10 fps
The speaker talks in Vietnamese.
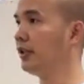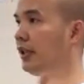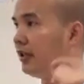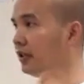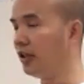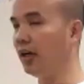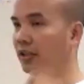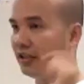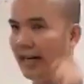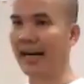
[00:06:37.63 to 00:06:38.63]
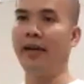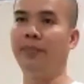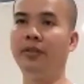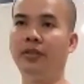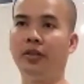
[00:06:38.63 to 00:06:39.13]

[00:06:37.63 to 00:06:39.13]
chính người đó là người đã làm được